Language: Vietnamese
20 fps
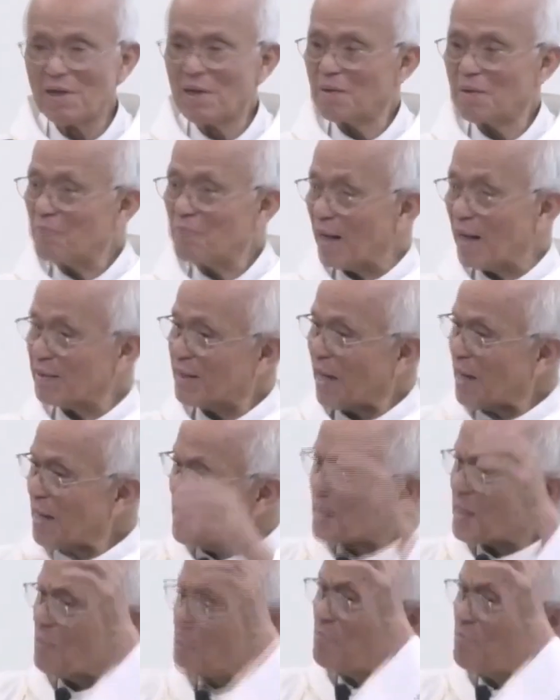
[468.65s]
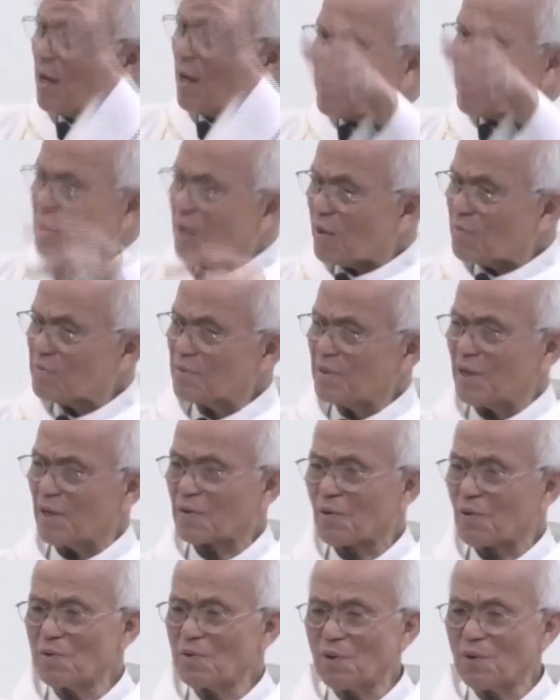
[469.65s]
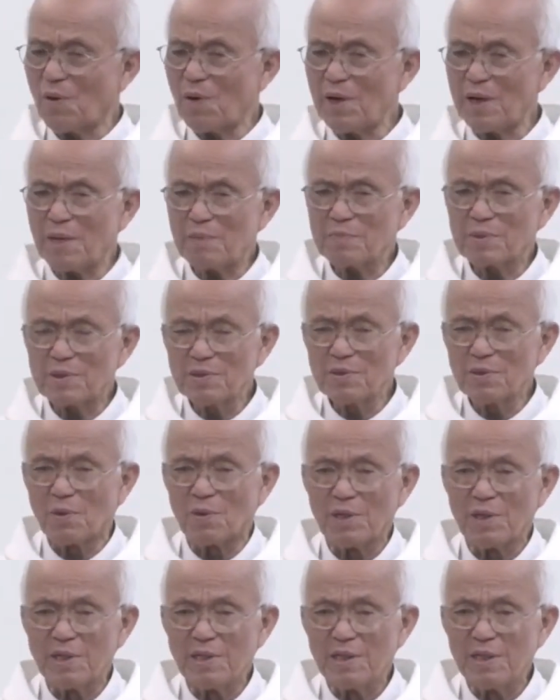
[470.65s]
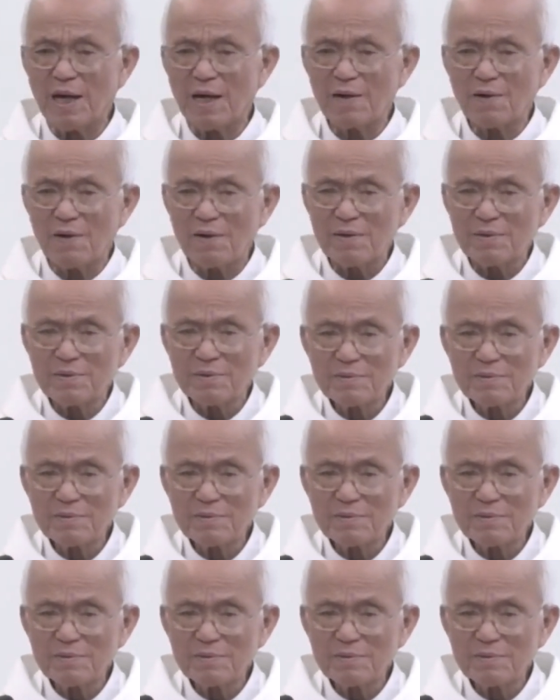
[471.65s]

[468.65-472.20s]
bà thấy cái bất công là con nhỏ em cứ ngồi ì đó đó